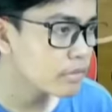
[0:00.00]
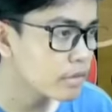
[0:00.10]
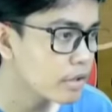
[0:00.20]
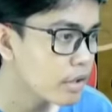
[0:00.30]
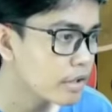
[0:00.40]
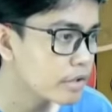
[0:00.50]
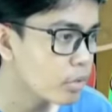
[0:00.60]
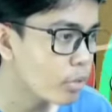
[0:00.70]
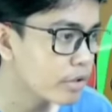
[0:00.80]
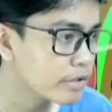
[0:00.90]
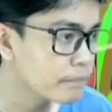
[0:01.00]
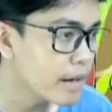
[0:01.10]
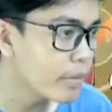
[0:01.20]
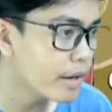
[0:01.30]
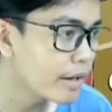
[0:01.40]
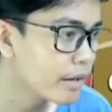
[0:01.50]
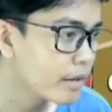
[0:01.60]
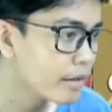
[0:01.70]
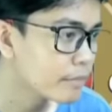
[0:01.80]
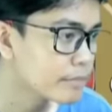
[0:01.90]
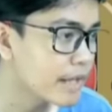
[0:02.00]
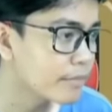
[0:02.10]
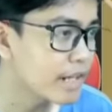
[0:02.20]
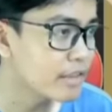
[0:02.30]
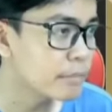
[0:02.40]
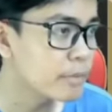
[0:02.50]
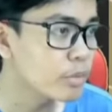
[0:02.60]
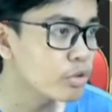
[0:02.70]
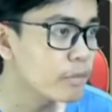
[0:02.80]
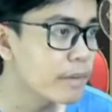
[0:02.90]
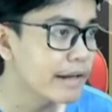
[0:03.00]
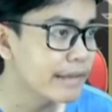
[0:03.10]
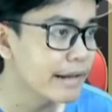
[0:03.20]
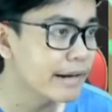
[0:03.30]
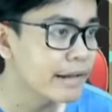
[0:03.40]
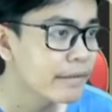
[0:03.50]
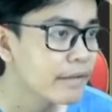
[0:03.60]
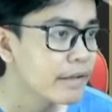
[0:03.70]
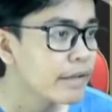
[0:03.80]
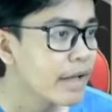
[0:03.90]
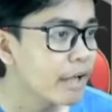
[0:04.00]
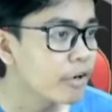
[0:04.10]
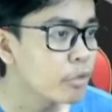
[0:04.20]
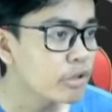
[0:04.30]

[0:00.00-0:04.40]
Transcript: Ah, ada terowongan ke bawah. Bentar, bentar. Sebelum aku coba ke sana, aku mau